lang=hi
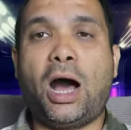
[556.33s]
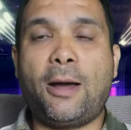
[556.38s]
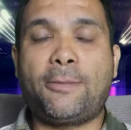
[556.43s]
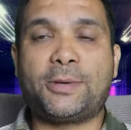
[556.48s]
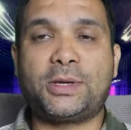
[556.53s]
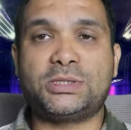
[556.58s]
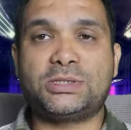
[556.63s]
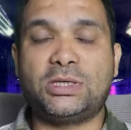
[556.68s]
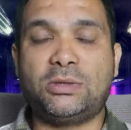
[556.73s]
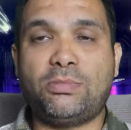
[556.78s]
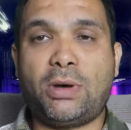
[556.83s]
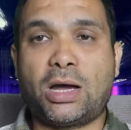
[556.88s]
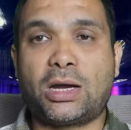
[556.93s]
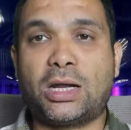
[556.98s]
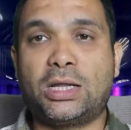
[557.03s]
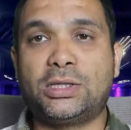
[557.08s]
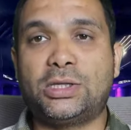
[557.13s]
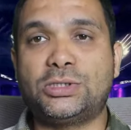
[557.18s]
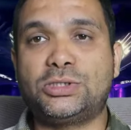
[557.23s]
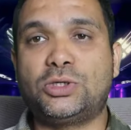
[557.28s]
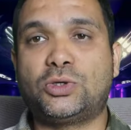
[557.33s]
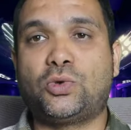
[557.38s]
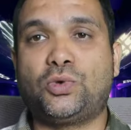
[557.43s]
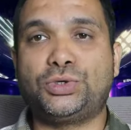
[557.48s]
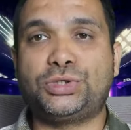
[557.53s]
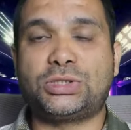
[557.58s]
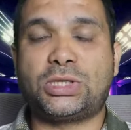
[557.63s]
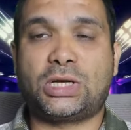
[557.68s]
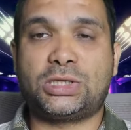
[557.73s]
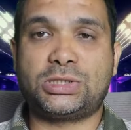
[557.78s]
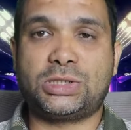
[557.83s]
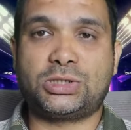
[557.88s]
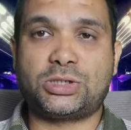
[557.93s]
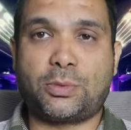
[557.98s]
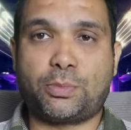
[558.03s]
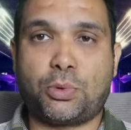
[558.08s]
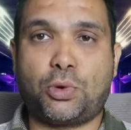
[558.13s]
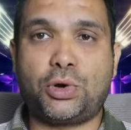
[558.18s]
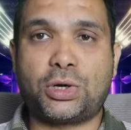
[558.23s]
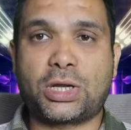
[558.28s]
आप किसी बांग्लादेशी को इस तरह से
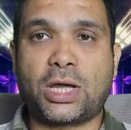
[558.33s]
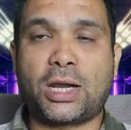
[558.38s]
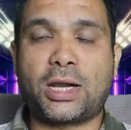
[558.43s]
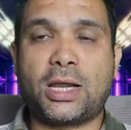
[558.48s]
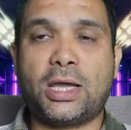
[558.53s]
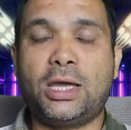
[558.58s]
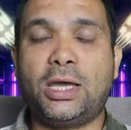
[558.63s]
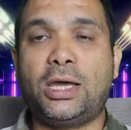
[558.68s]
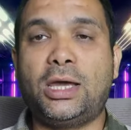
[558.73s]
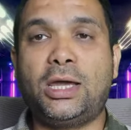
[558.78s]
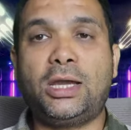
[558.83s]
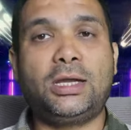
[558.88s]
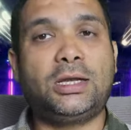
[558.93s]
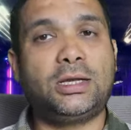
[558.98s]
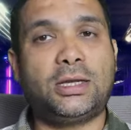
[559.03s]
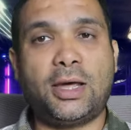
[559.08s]
सपोर्ट कर रहे हैं